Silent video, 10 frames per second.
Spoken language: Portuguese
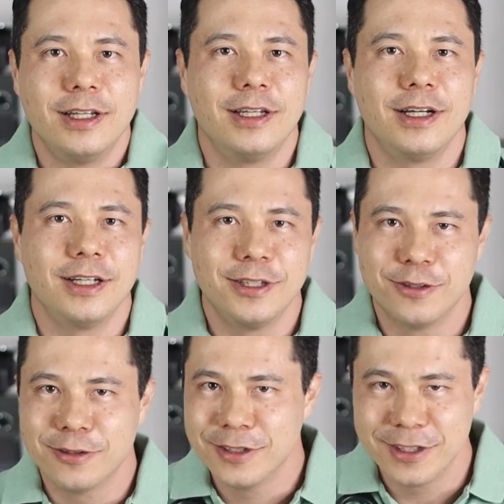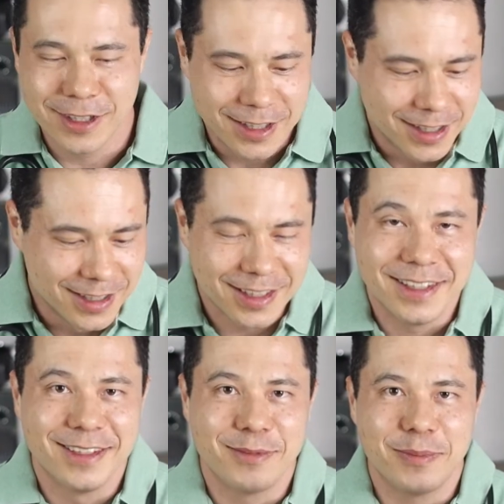E aí tocou isso aqui,
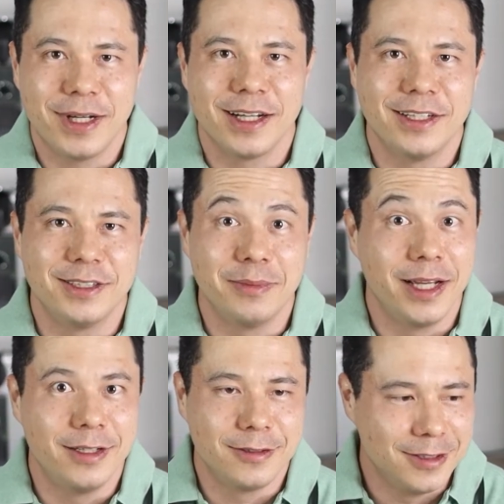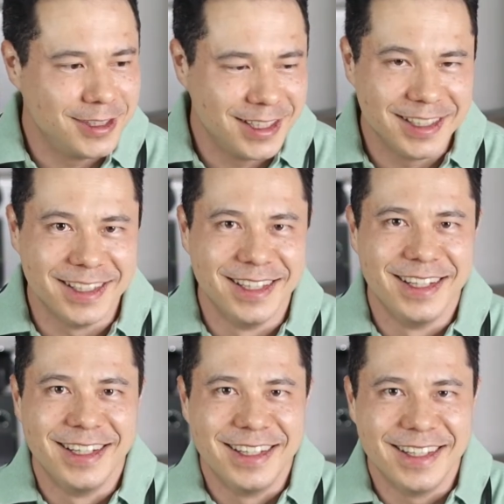né? Para pagar de médico hoje aqui.
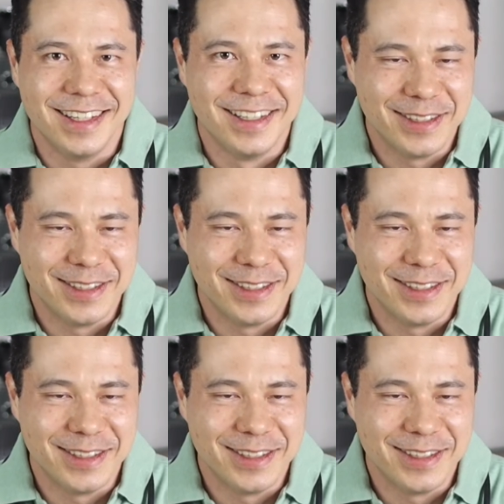Né?